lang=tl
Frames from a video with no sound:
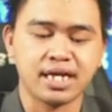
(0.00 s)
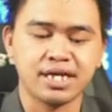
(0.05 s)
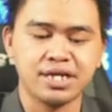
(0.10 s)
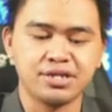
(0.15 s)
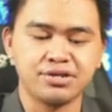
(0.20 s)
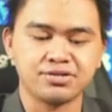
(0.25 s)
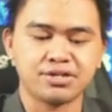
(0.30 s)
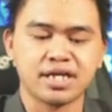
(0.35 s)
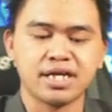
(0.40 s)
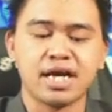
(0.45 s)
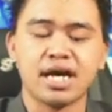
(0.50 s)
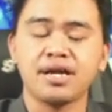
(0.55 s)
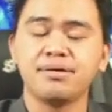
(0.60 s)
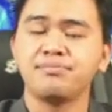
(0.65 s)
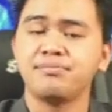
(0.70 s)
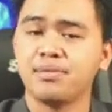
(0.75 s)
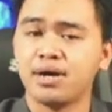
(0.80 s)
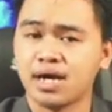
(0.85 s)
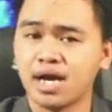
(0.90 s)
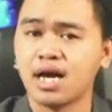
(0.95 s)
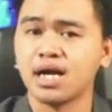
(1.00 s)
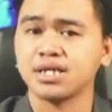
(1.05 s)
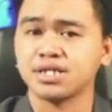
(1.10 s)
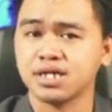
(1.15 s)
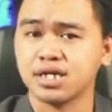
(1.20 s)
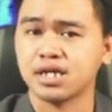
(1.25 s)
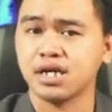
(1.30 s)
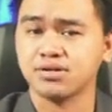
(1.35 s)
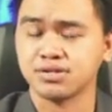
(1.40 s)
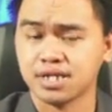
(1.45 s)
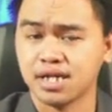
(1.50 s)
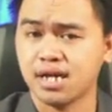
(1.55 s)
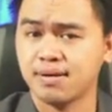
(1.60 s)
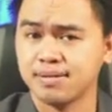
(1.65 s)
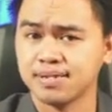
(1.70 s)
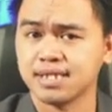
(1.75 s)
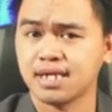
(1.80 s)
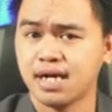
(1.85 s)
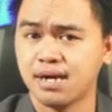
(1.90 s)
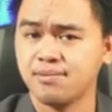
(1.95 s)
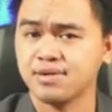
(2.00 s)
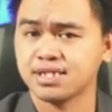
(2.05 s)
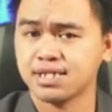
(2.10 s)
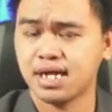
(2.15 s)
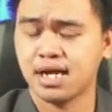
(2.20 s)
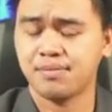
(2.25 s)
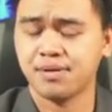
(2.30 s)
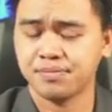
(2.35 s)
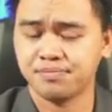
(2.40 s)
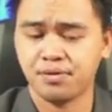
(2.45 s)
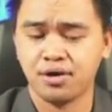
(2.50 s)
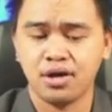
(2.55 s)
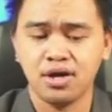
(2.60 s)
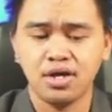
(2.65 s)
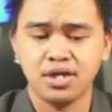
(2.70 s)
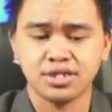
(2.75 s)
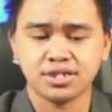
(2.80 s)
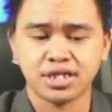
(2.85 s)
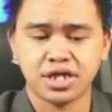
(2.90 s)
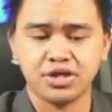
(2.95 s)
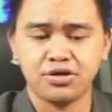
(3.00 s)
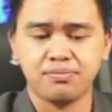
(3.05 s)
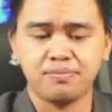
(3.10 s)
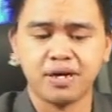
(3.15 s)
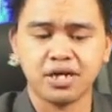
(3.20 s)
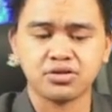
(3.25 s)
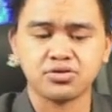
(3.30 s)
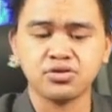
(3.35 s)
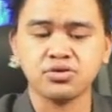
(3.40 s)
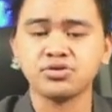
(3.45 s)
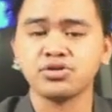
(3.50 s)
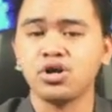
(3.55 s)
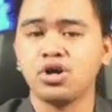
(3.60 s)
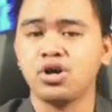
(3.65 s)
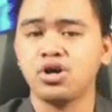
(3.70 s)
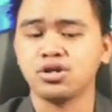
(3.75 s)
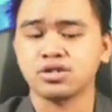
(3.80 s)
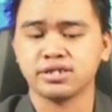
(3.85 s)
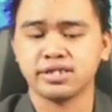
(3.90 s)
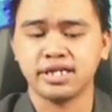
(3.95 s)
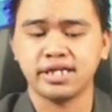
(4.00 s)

Kaninyong tanan, mga kasyargaw. Salamat, salamat, salamat po sa inyong pagtutok.